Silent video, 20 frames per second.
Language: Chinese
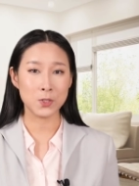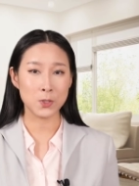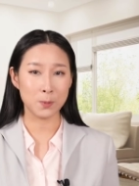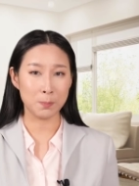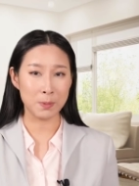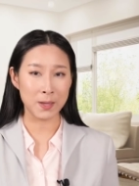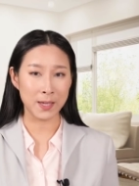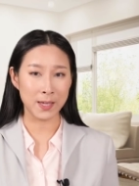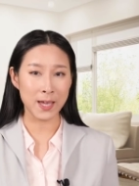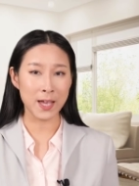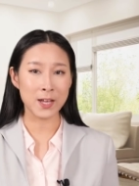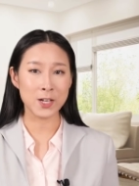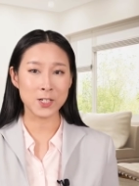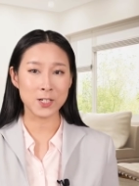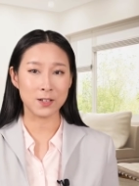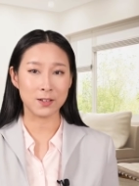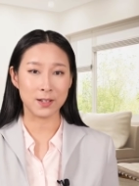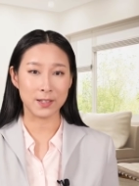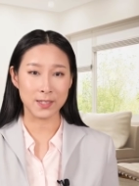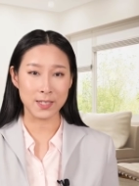就被盖
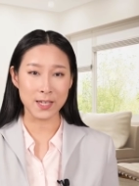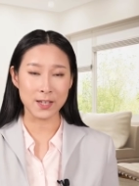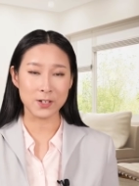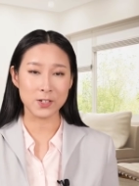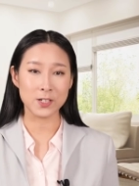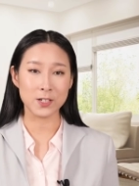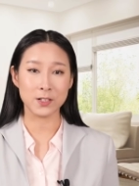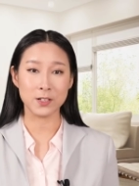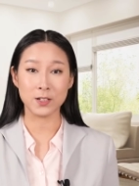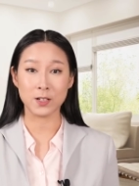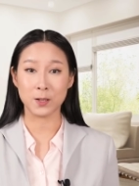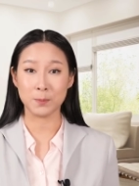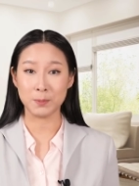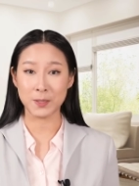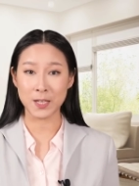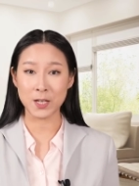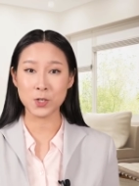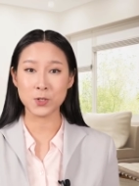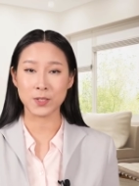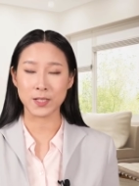上了验证和
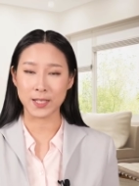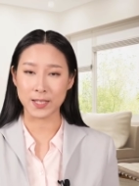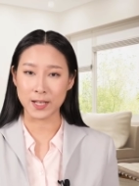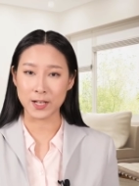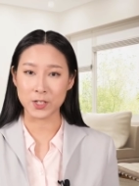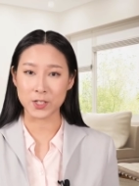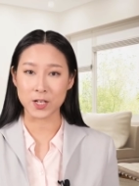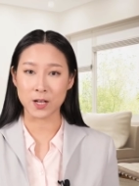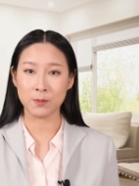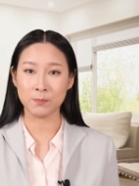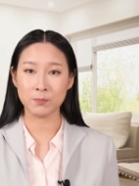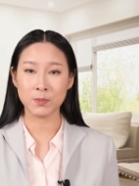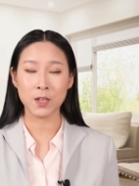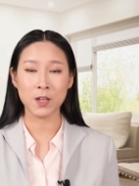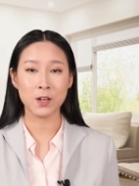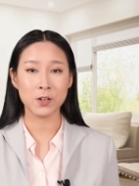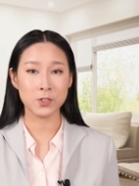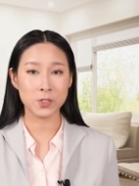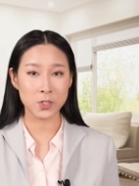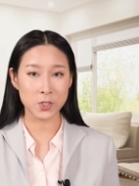批准的印章？
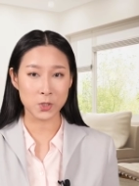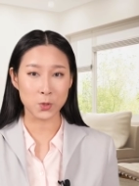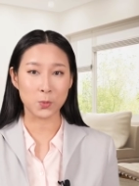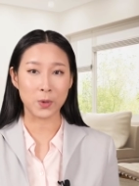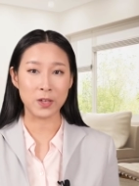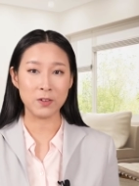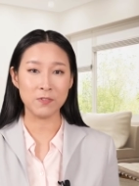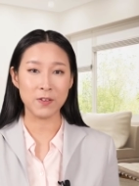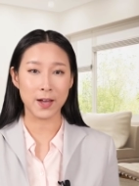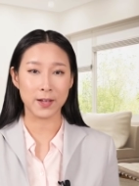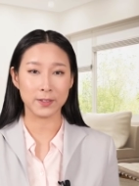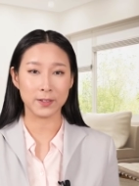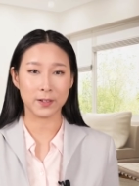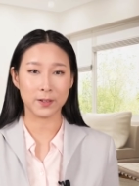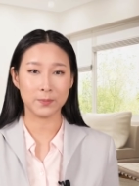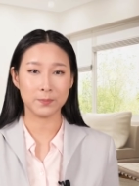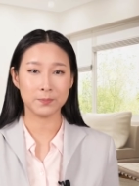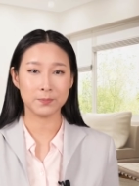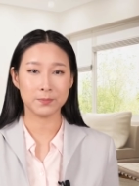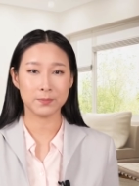这是违法的。